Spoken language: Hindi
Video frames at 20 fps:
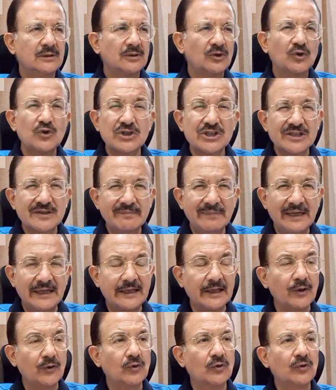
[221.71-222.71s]
खुश्क
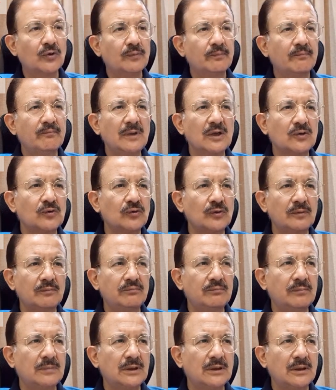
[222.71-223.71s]
मीटिंग हो बिल्कुल
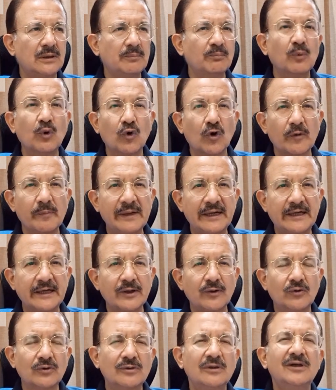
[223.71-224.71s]
बोर मीटिंग
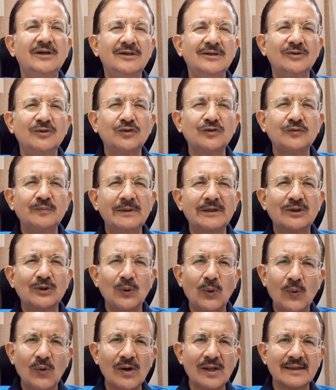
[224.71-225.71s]
हो उसमें
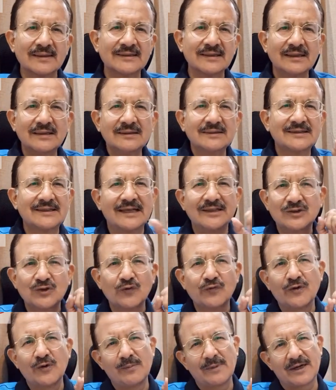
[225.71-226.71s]
थोड़ा सा सेंस
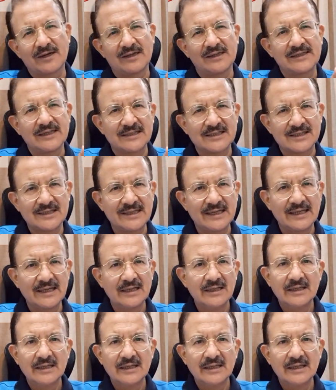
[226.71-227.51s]
ऑफ ह्यूमर का टच दें